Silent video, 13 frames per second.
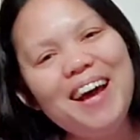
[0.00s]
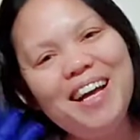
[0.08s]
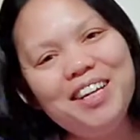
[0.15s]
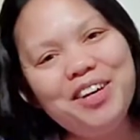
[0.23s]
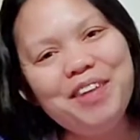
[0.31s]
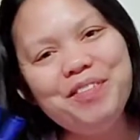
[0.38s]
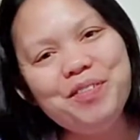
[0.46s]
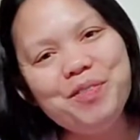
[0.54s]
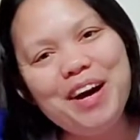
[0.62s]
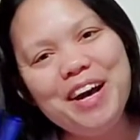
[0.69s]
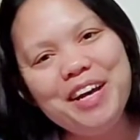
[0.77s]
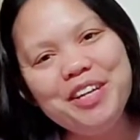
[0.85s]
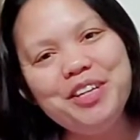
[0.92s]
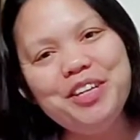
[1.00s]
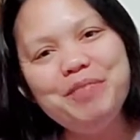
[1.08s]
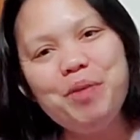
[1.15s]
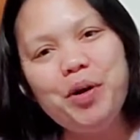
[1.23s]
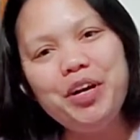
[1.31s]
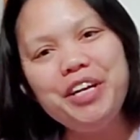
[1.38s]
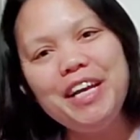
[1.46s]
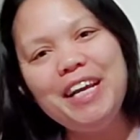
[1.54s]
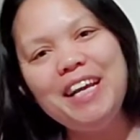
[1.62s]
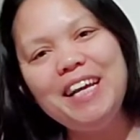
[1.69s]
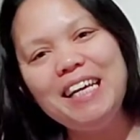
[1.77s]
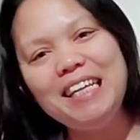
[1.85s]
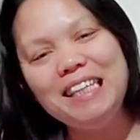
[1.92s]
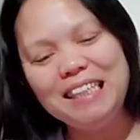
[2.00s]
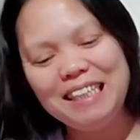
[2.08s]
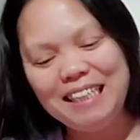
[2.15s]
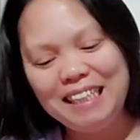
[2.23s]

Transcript: Hello everyone! Good morning!